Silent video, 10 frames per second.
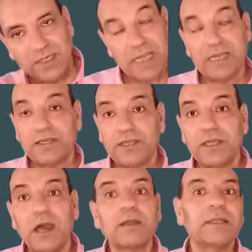
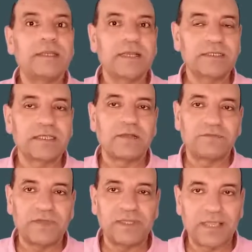الانهيار اللي يحصل
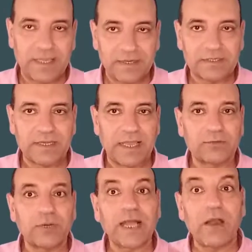في دائره
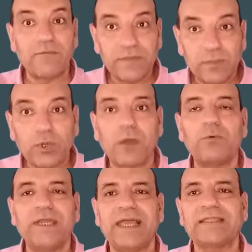الهيدروليك او في
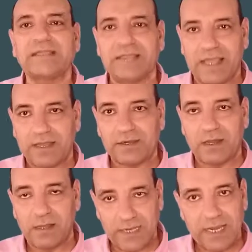مكونات
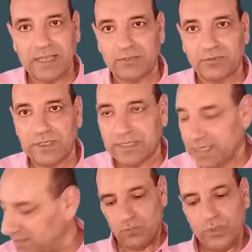الدائره
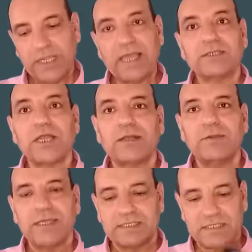الهيدروليكيه وده
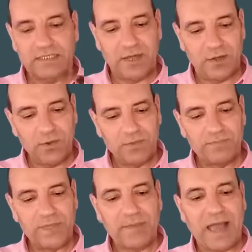شكله يا سيدي اهو
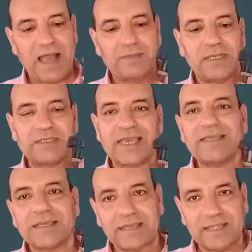بيبقى عامل
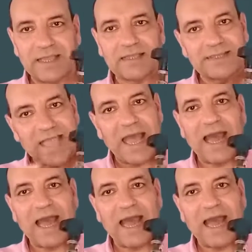زي كده ده